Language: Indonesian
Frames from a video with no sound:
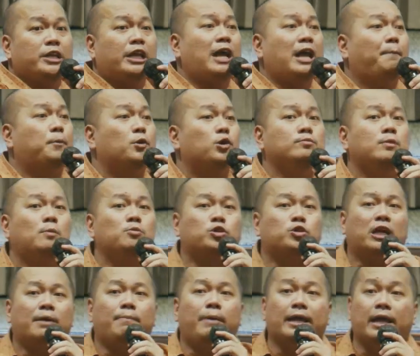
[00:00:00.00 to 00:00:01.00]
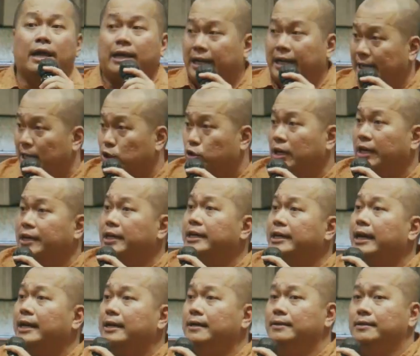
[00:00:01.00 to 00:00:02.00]
dapur umum Surabaya. Kalian sudah
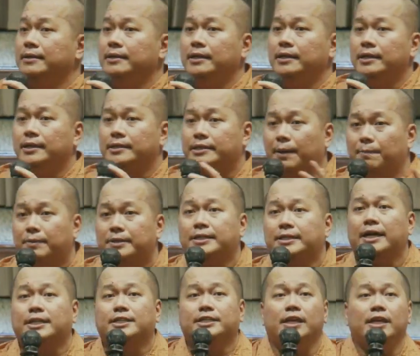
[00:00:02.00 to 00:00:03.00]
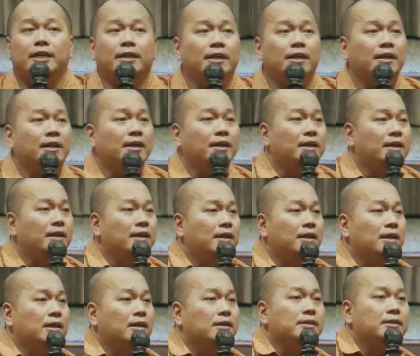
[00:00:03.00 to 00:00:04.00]
dengar? Saya bersaksi.
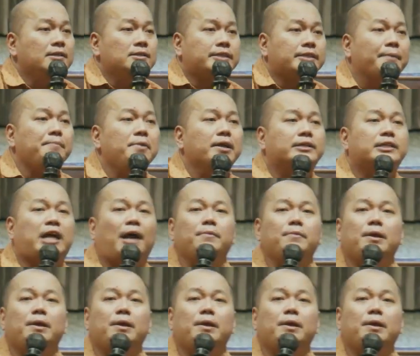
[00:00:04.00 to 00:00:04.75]
Saya kami